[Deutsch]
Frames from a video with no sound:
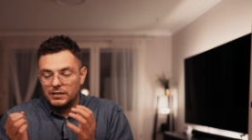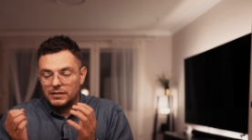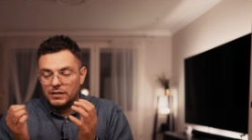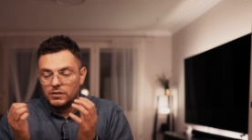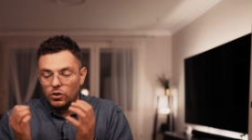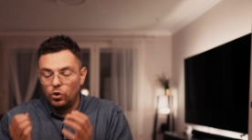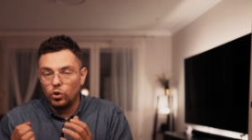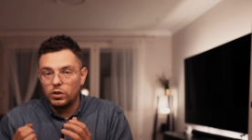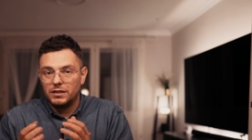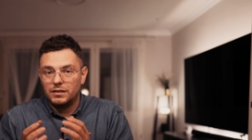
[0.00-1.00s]
den
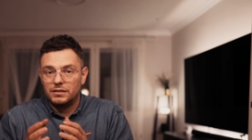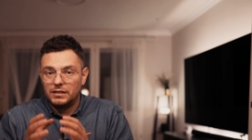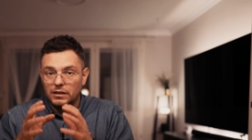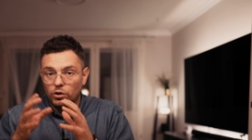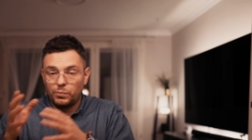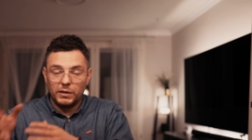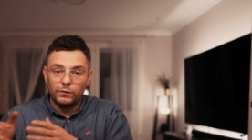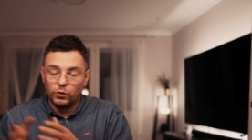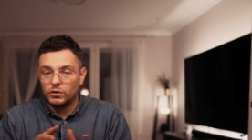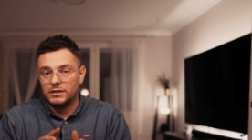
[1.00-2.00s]
Look den ihr auch bei den
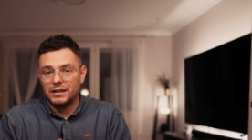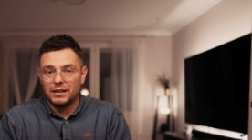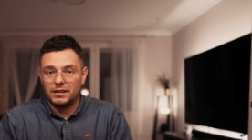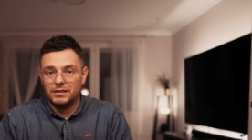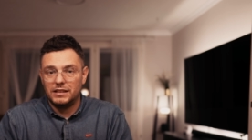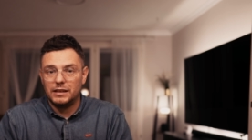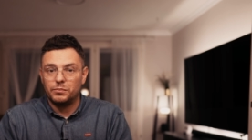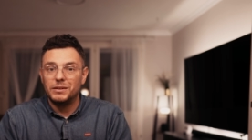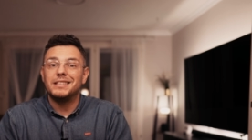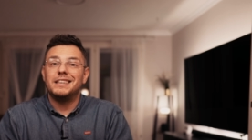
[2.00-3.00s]
Fotos hier gerade gesehen habt,
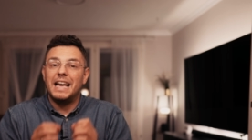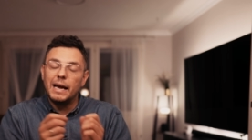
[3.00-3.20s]
mit den